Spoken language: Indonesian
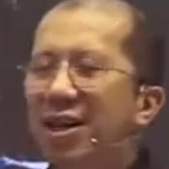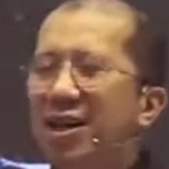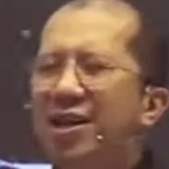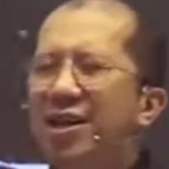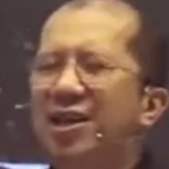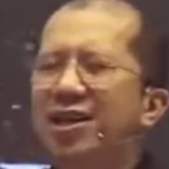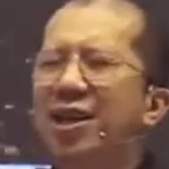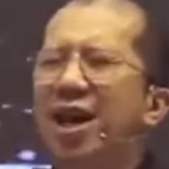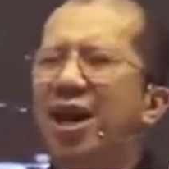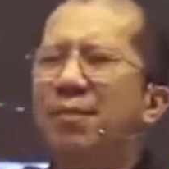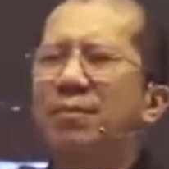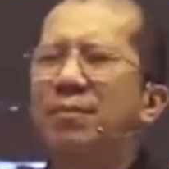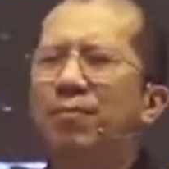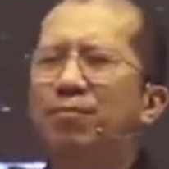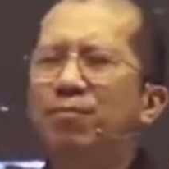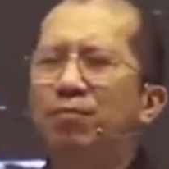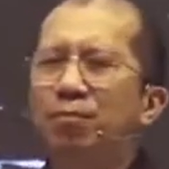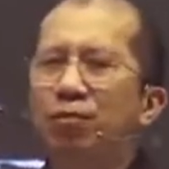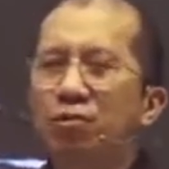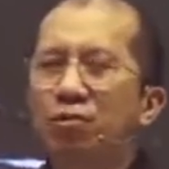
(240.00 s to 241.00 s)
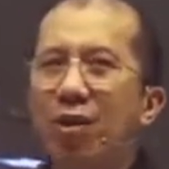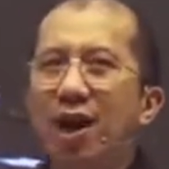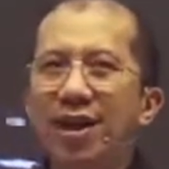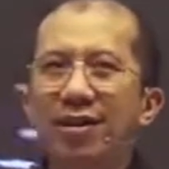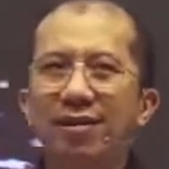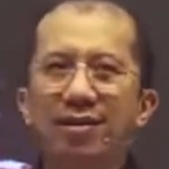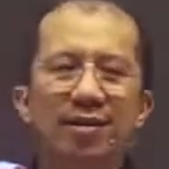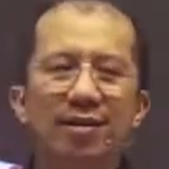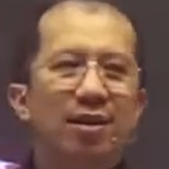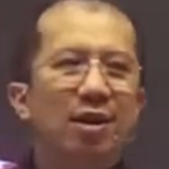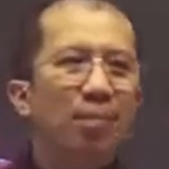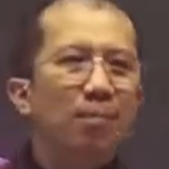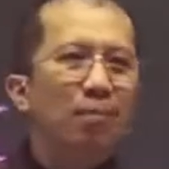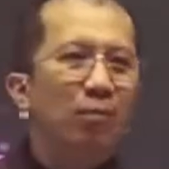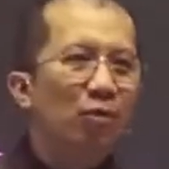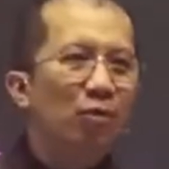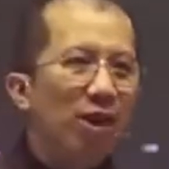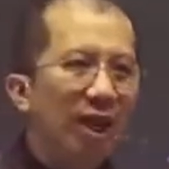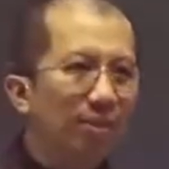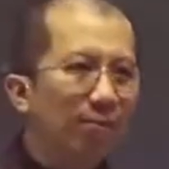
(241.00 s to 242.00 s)
yang membuat
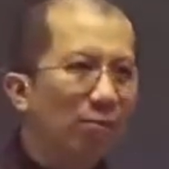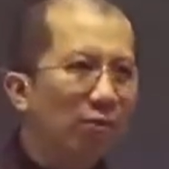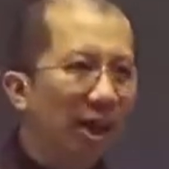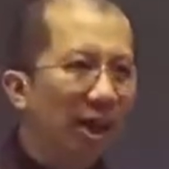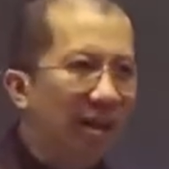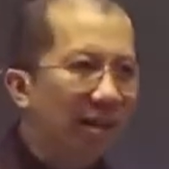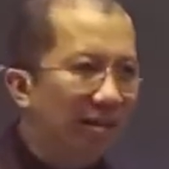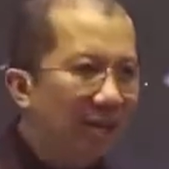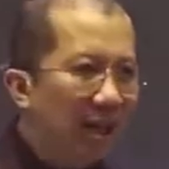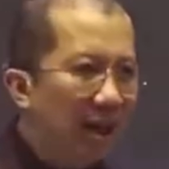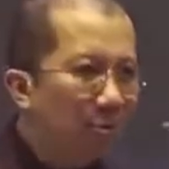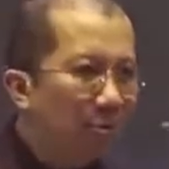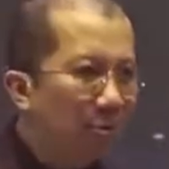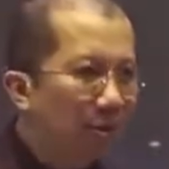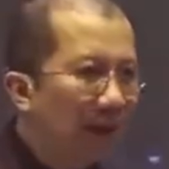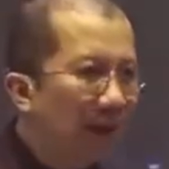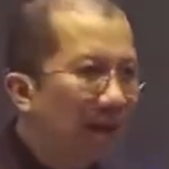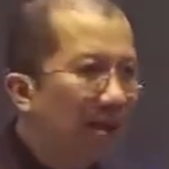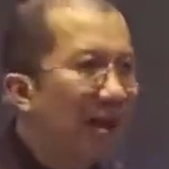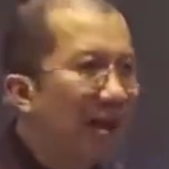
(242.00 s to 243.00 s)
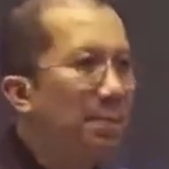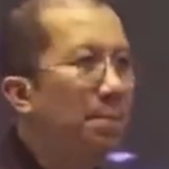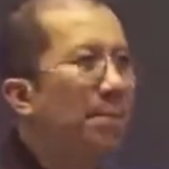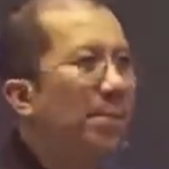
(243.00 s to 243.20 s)
murid-murid ketakutan dan